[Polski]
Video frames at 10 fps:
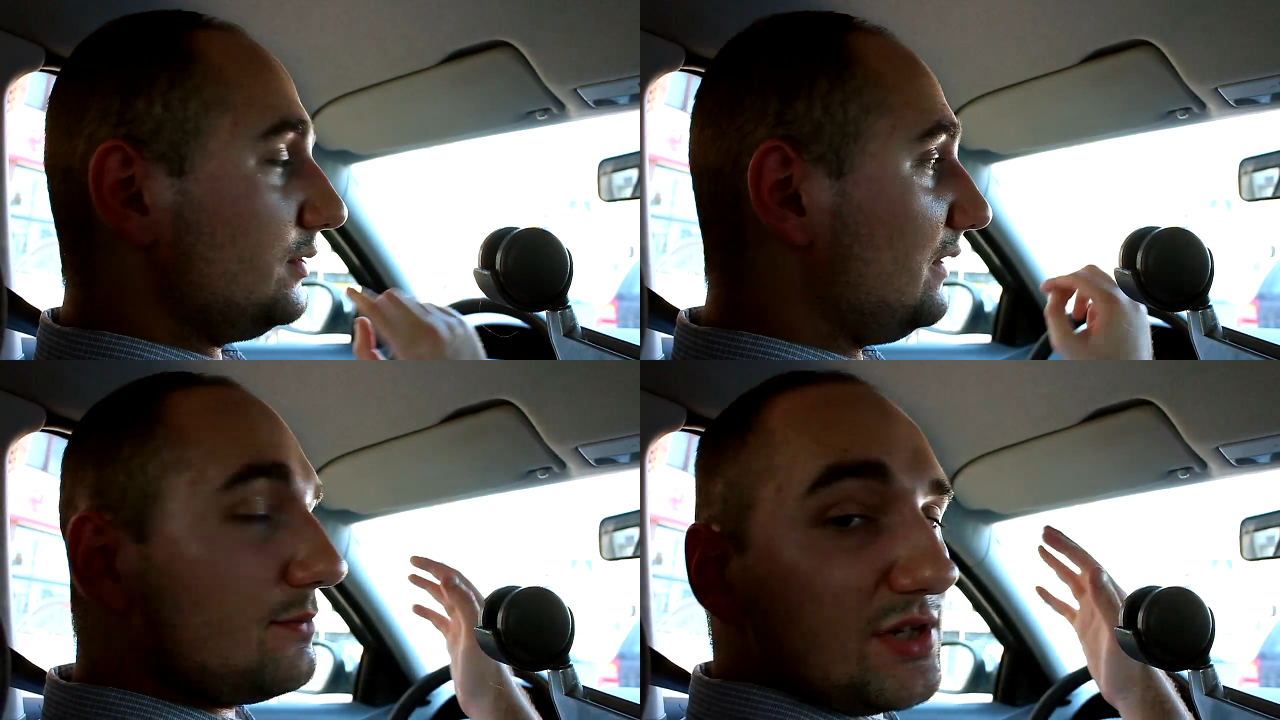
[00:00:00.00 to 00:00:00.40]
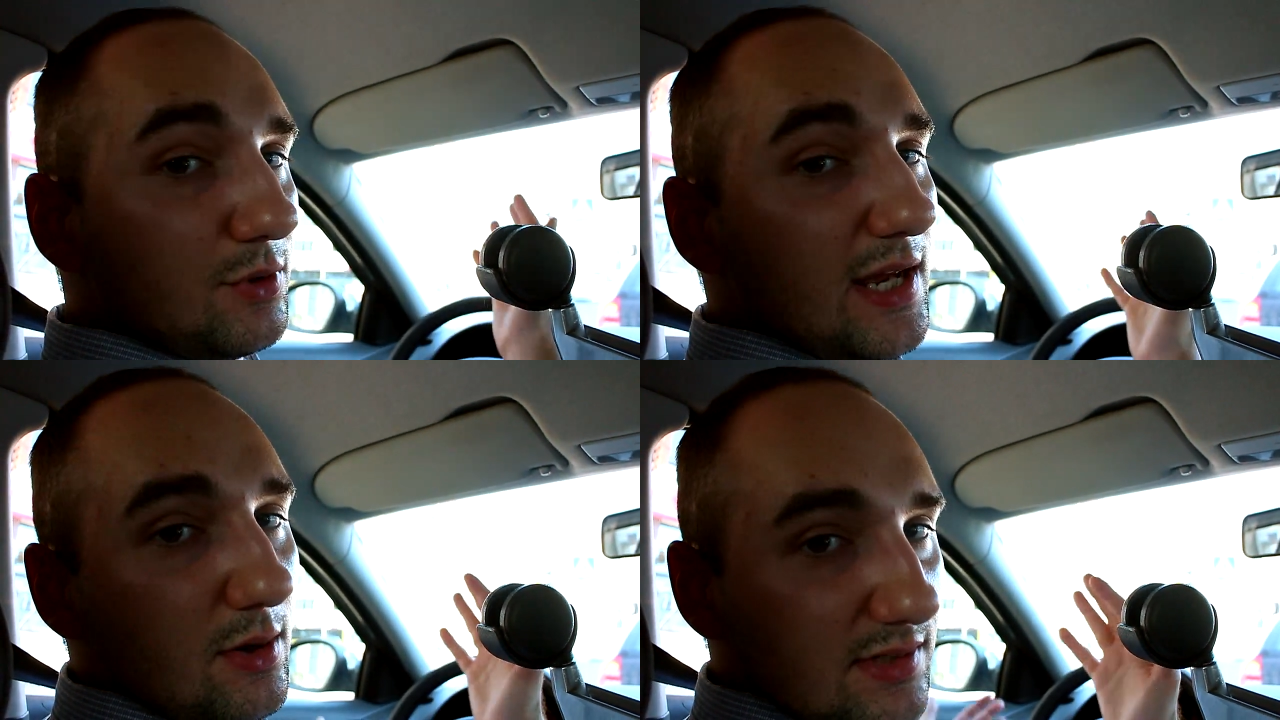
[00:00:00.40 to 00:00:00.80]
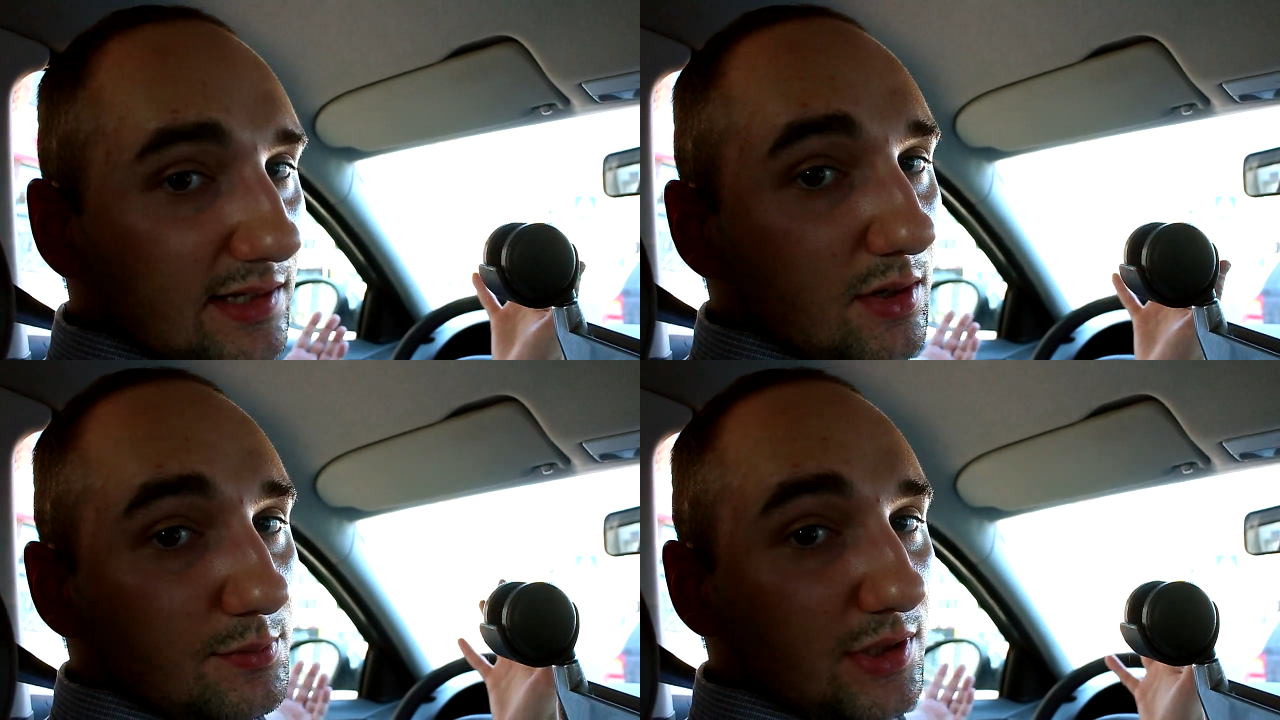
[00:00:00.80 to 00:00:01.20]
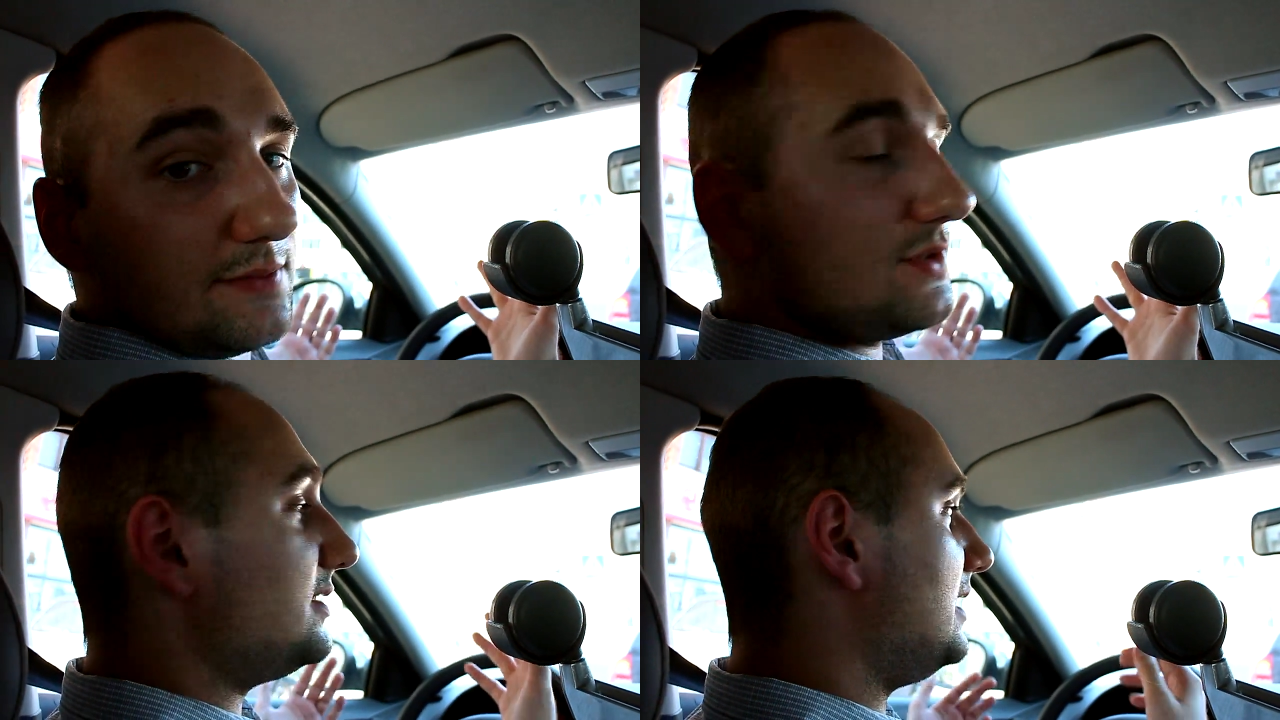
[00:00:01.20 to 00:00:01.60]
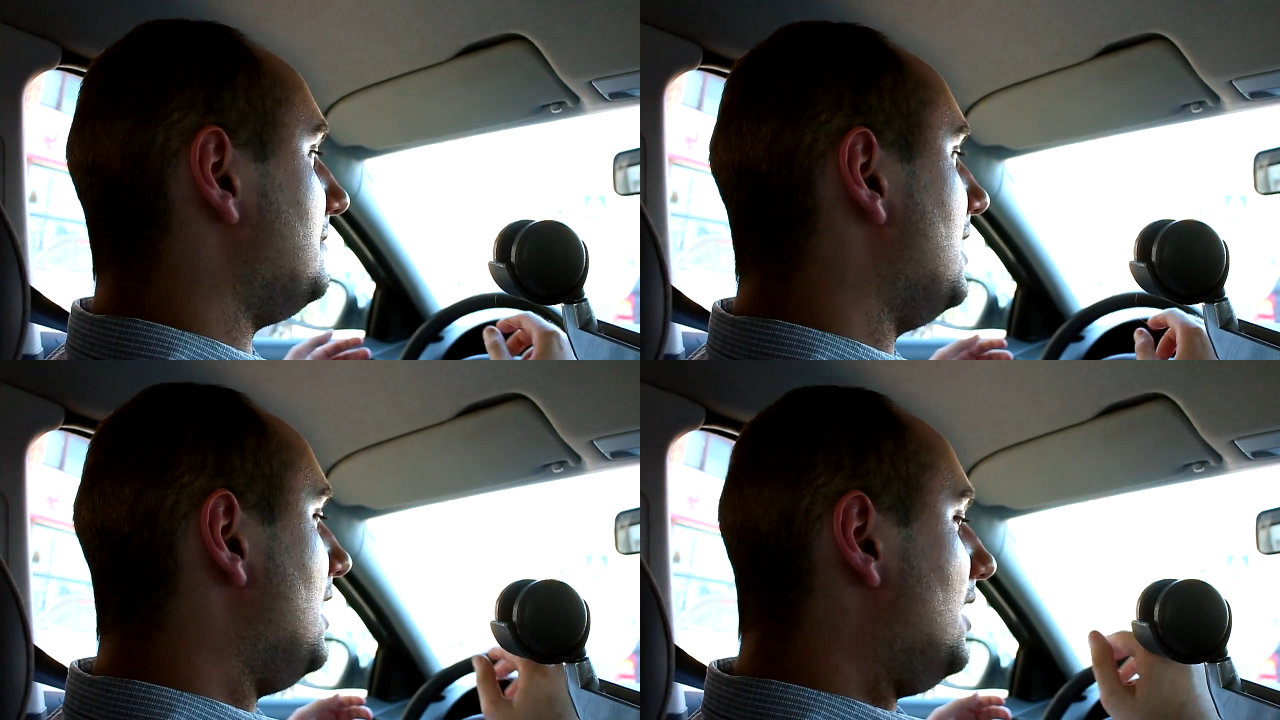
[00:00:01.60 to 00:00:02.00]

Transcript: nie wiem czemu jechał za nią przede wszystkim,